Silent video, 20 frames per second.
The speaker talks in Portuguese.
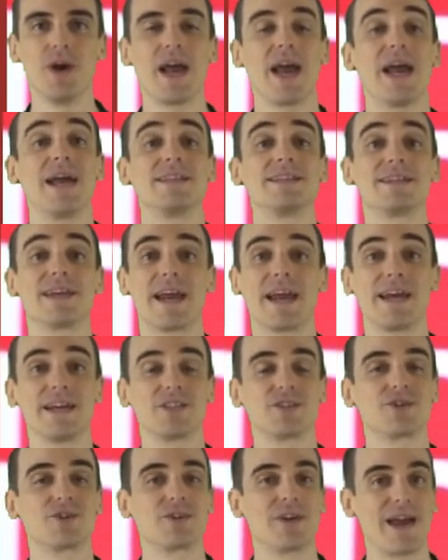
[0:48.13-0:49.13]
um camisa
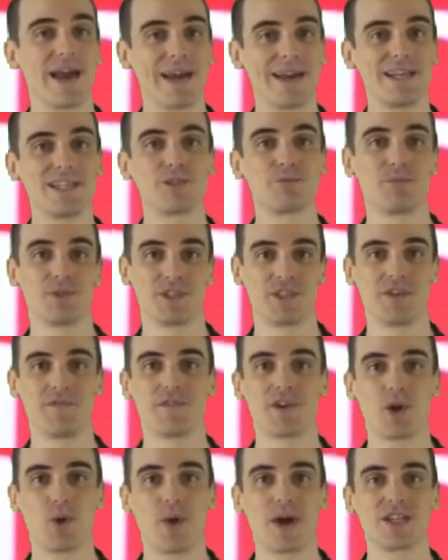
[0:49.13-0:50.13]
mais experiente
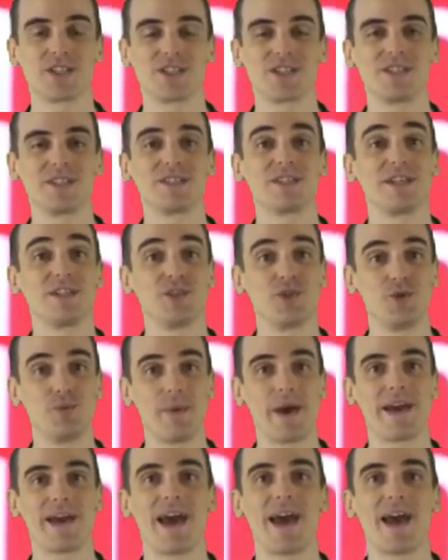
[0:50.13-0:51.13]
para compor o elenco.
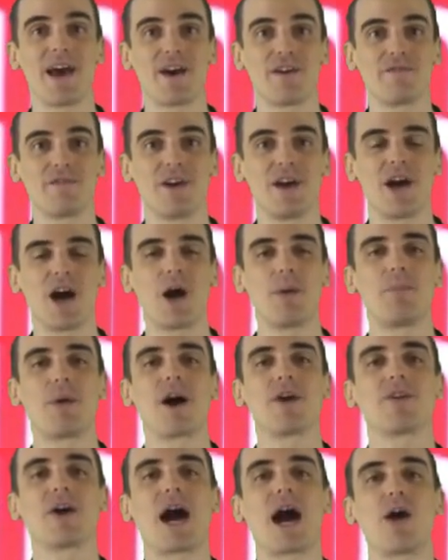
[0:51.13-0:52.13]
Para
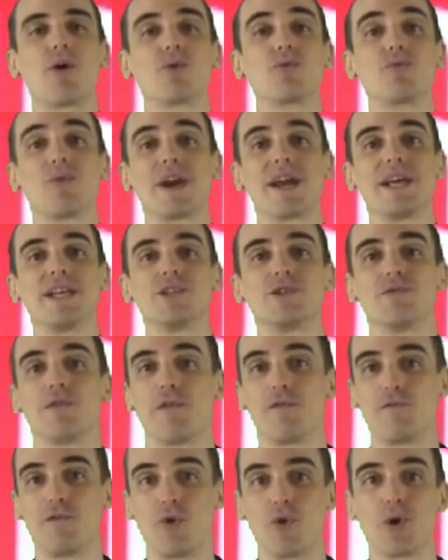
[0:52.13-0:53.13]
finalizar as
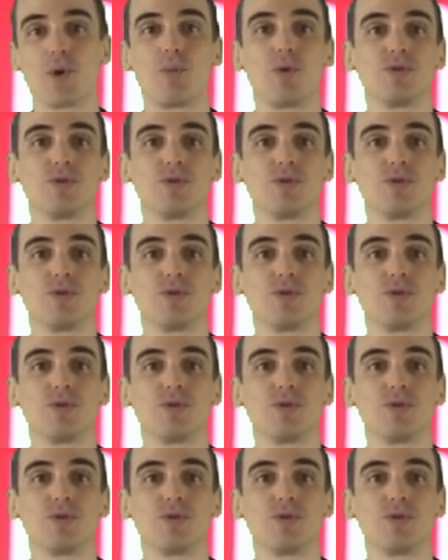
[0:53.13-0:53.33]
notícias,